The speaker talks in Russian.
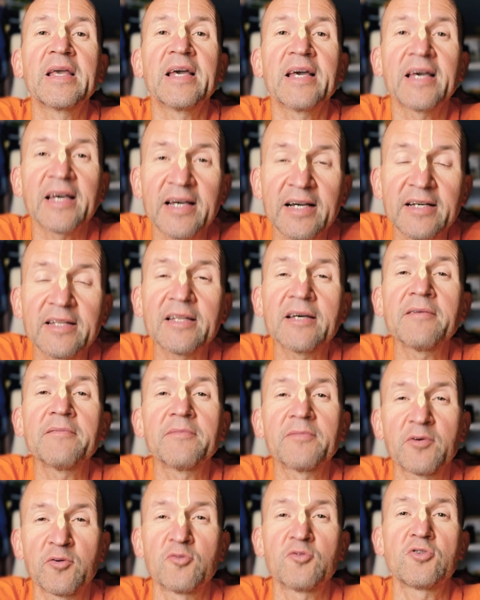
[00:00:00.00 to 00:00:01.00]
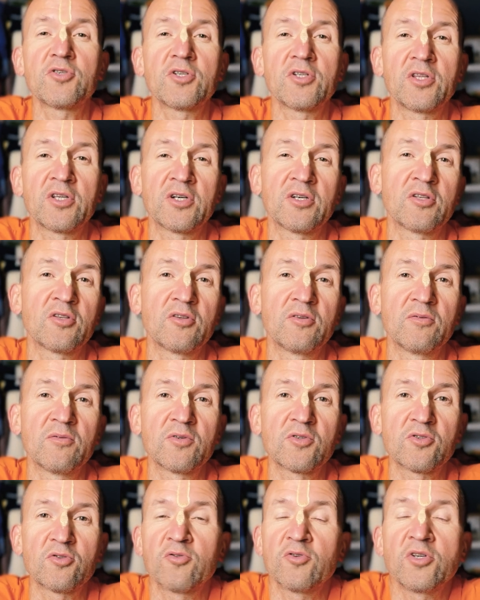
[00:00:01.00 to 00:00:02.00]
Когда он считает,
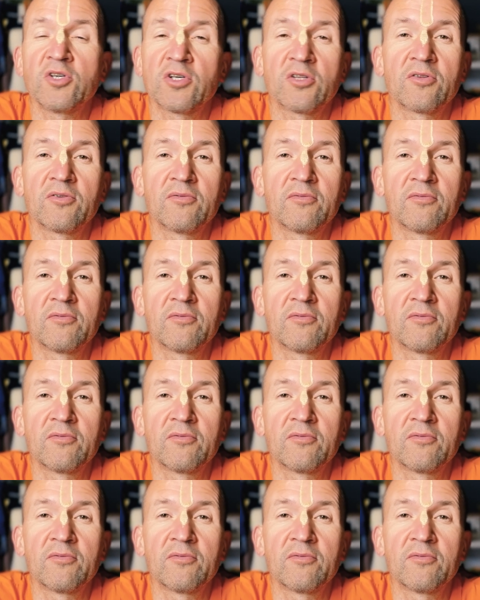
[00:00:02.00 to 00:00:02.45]
что нет,